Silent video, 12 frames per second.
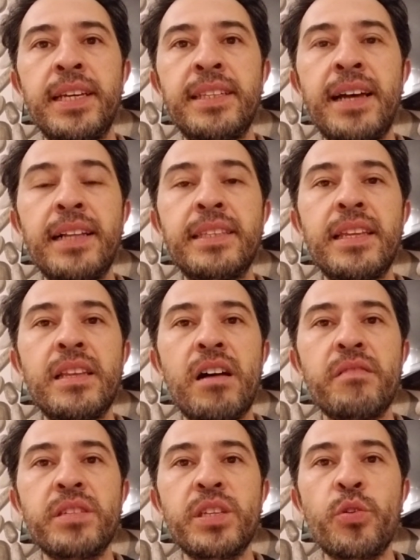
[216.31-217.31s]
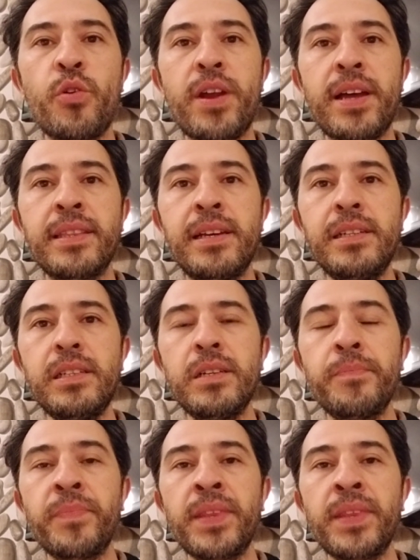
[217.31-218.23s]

tel tedavisi görenler.